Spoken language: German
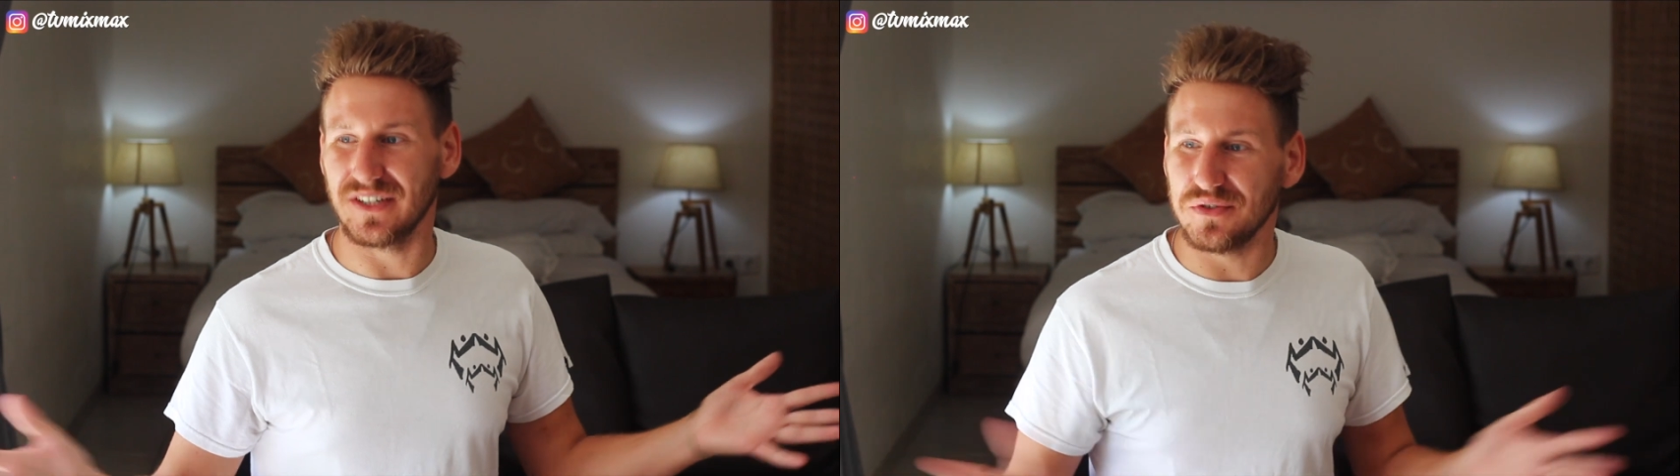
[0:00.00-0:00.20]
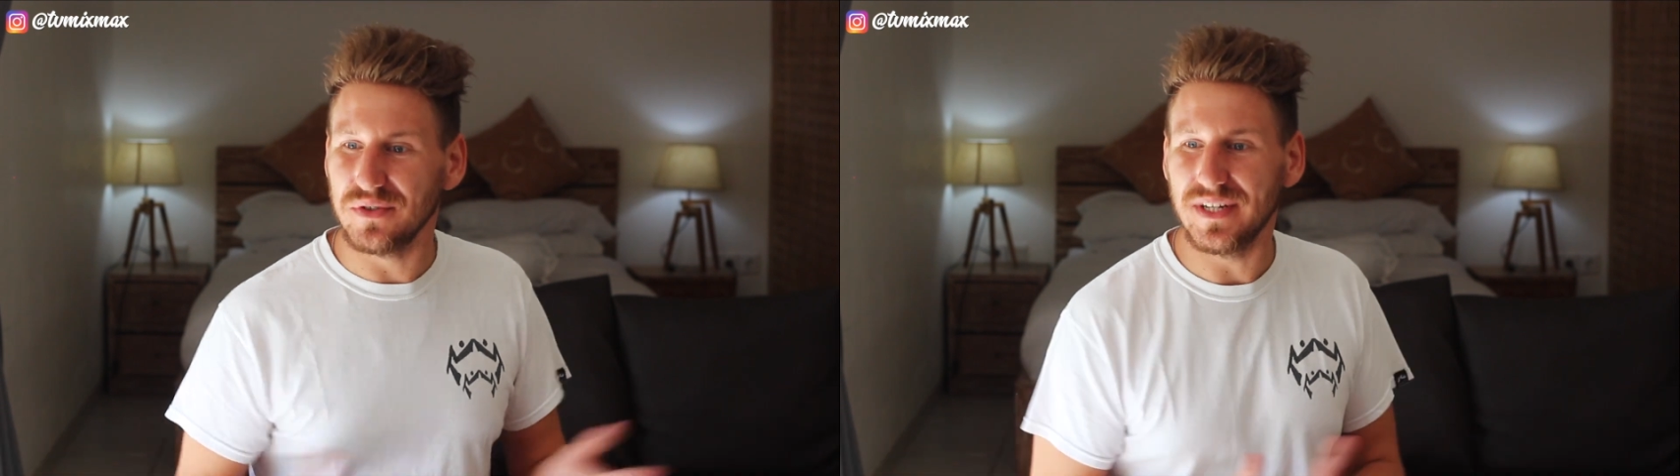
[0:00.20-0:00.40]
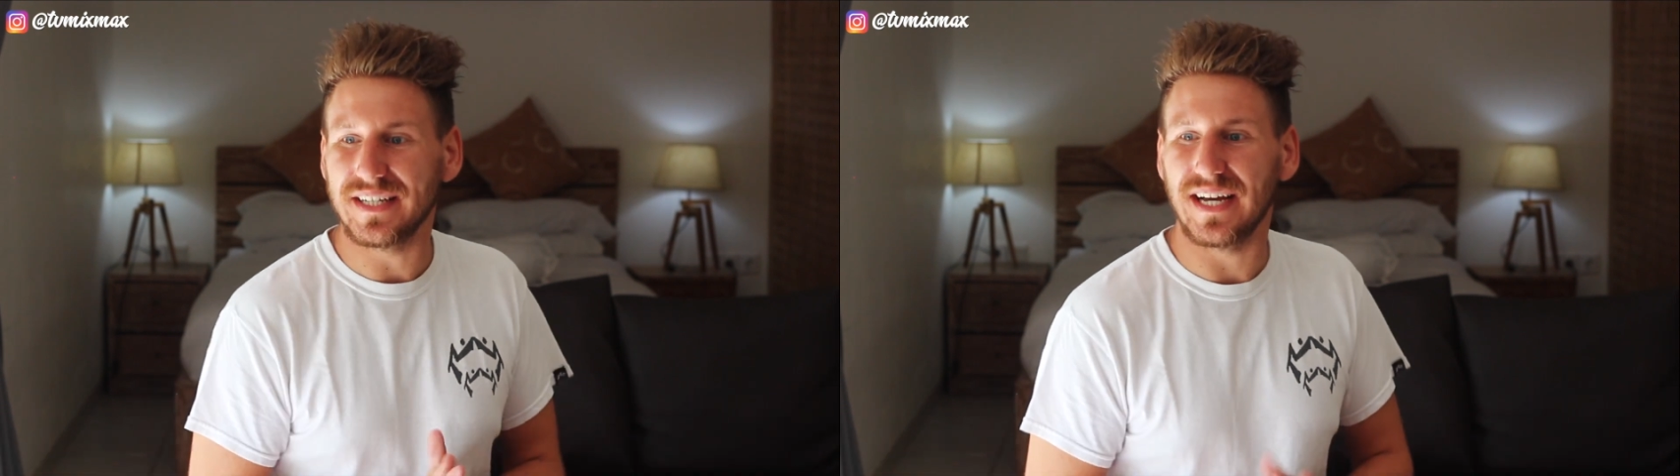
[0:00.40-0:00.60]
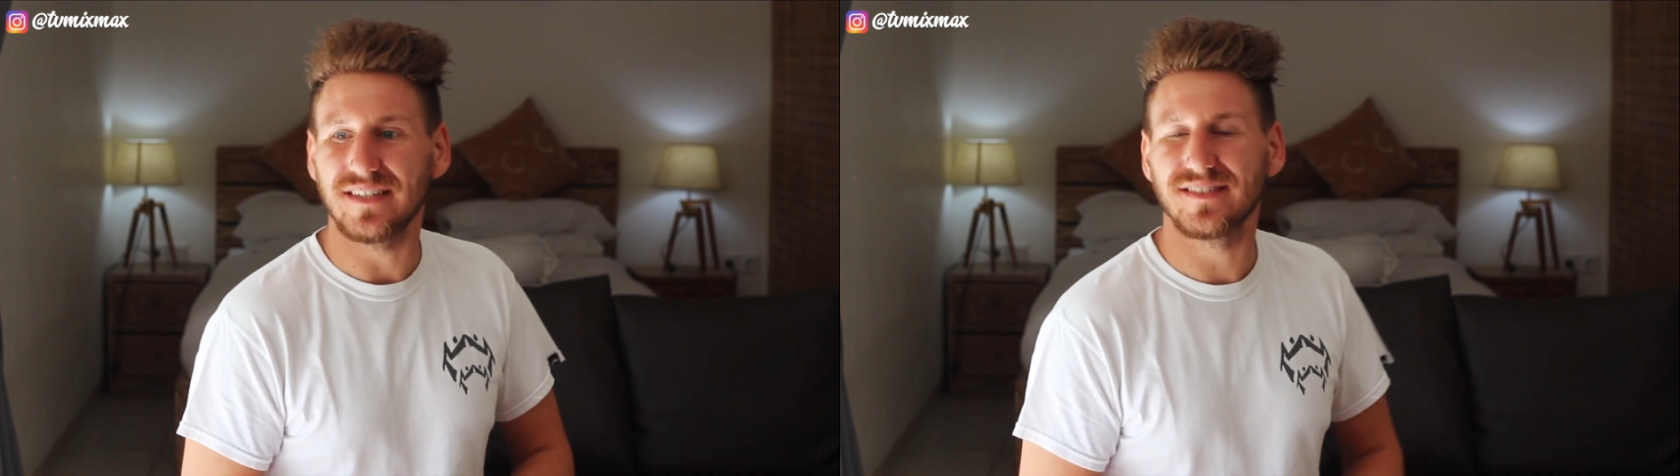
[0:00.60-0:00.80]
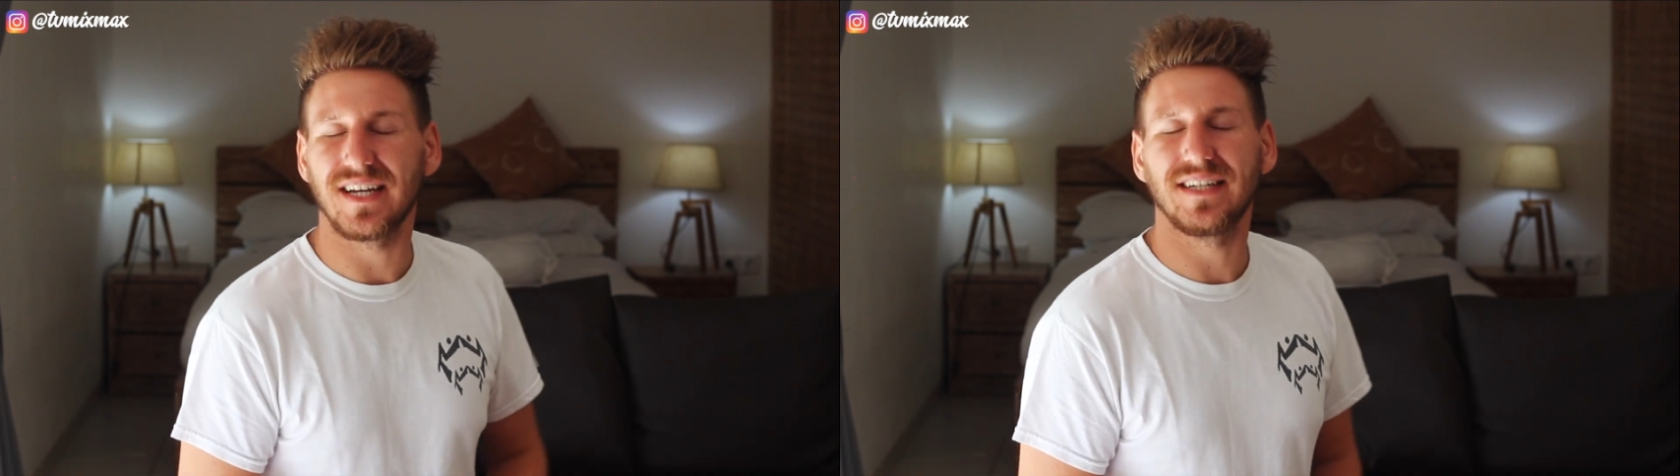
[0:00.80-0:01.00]
Natürlich kann
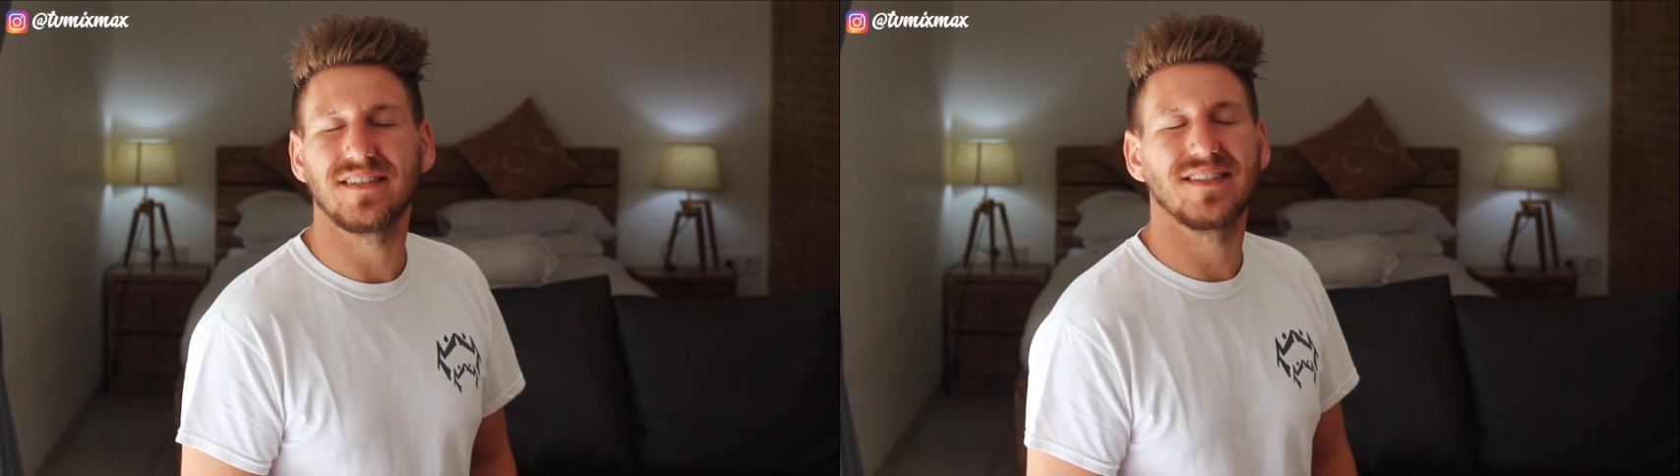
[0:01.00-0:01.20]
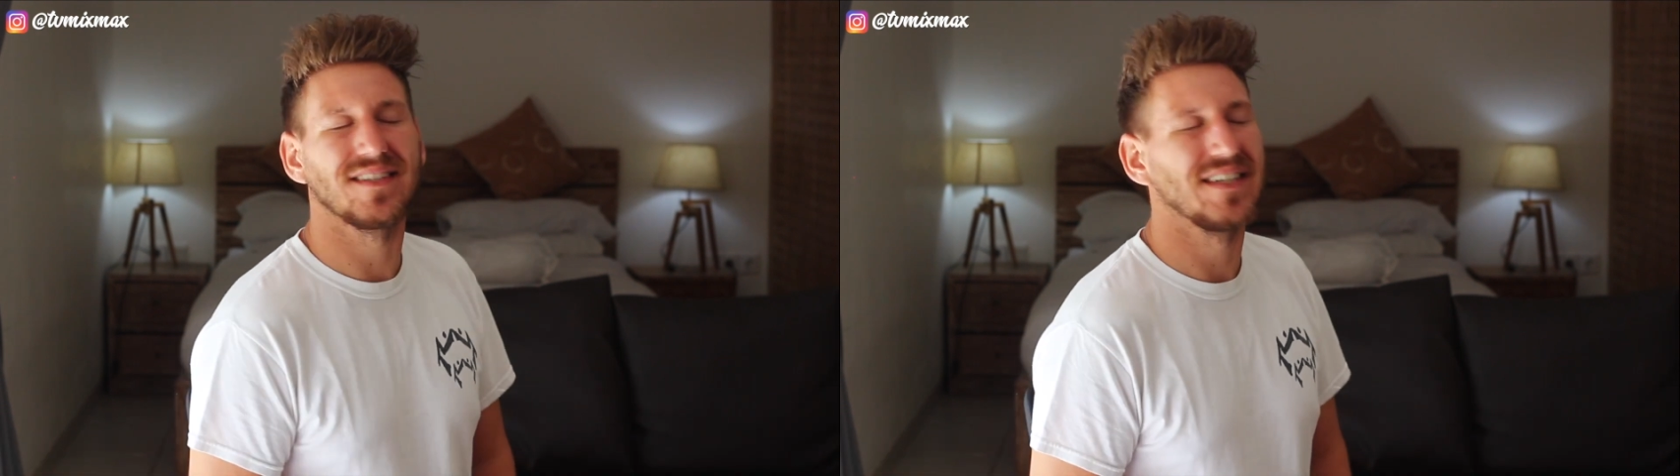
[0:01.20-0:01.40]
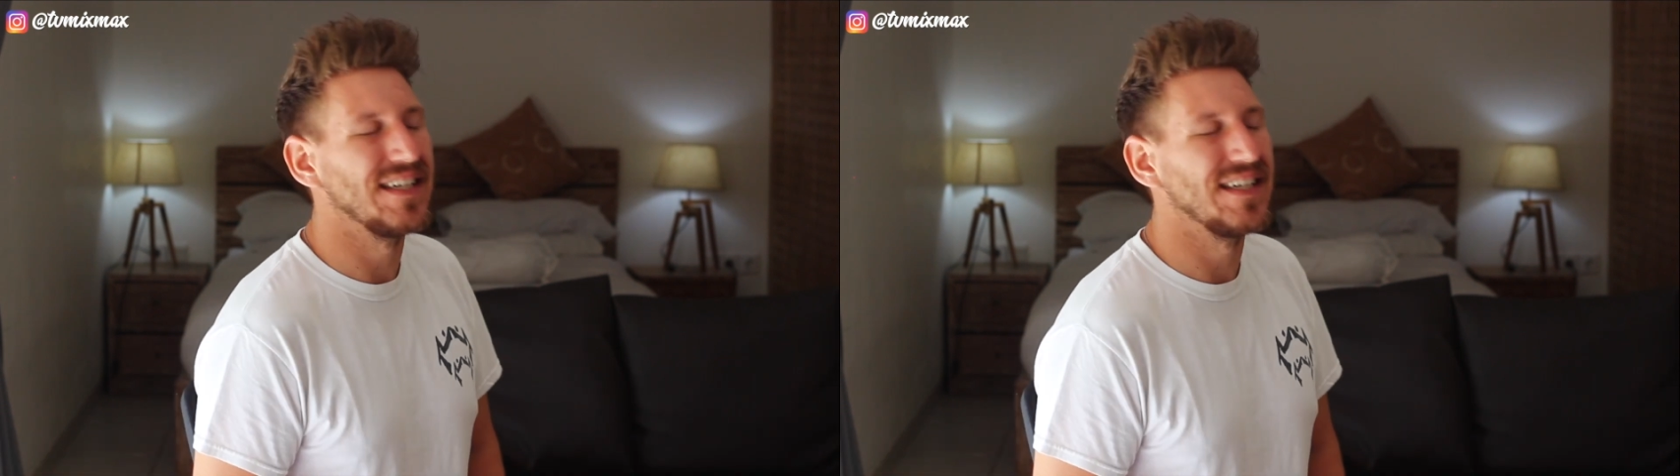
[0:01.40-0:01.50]
es sein, dass ich